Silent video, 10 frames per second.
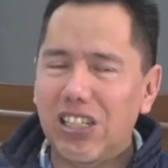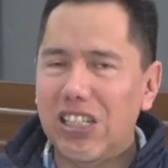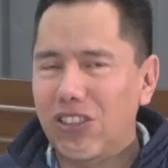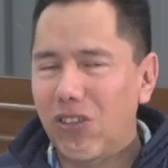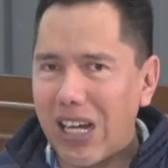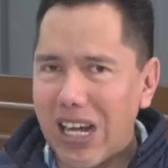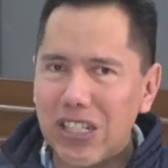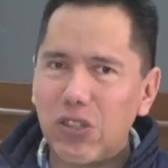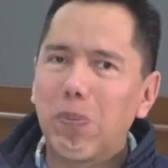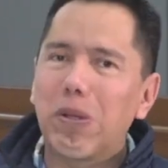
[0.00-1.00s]
electorales,
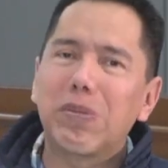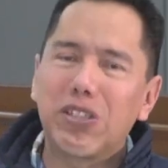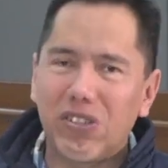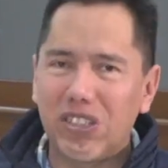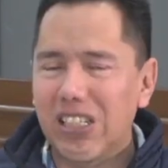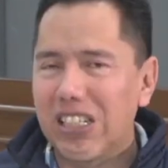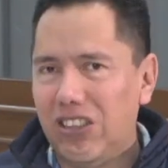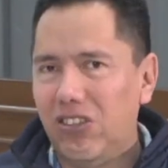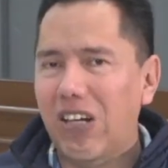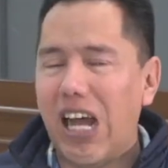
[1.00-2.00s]
supervisores
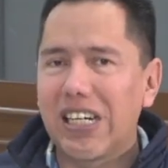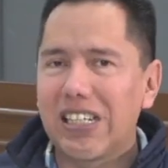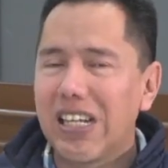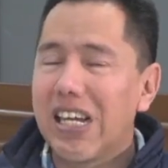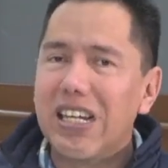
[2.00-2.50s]
electorales,